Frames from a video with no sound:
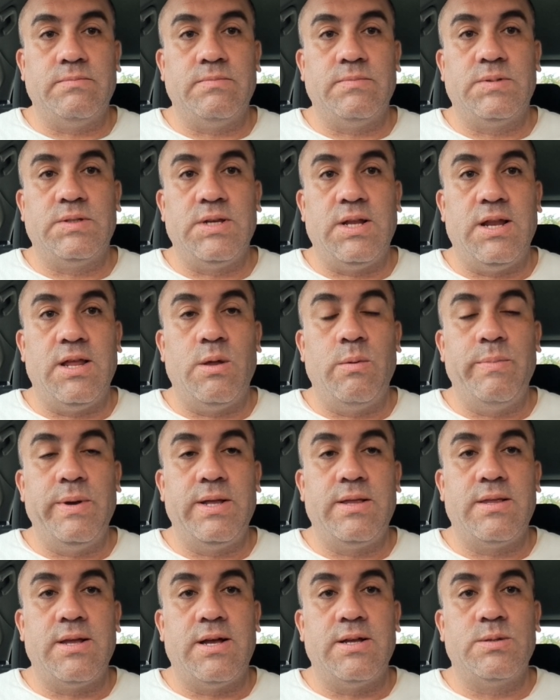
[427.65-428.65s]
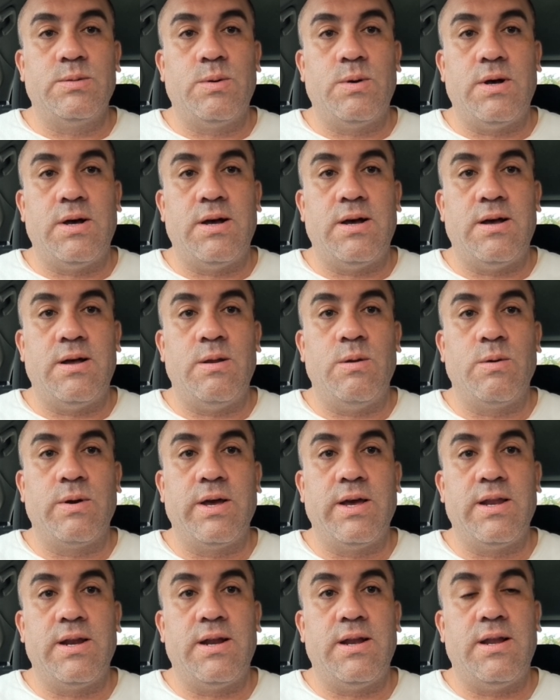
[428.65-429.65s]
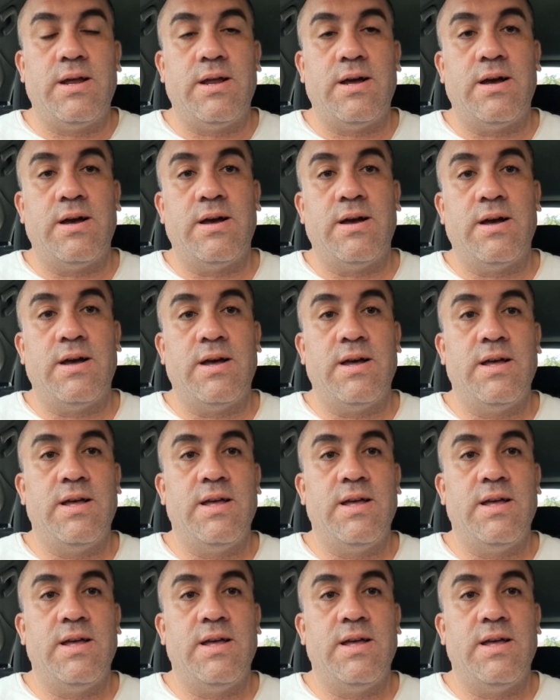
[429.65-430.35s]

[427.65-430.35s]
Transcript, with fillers: se le da un vistazo a lo que era la